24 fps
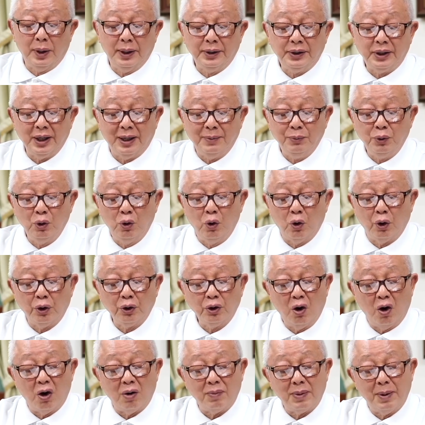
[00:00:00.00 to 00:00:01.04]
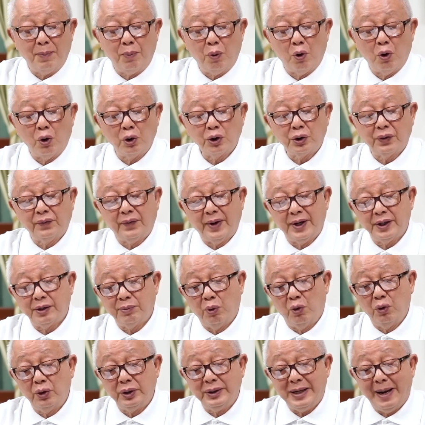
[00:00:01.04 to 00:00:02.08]
ลเจิมยุคนก็ออกมาโพสต์
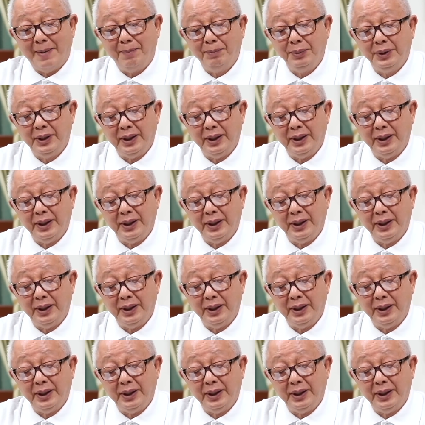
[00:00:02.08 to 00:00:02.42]
Facebook ย้ำเตื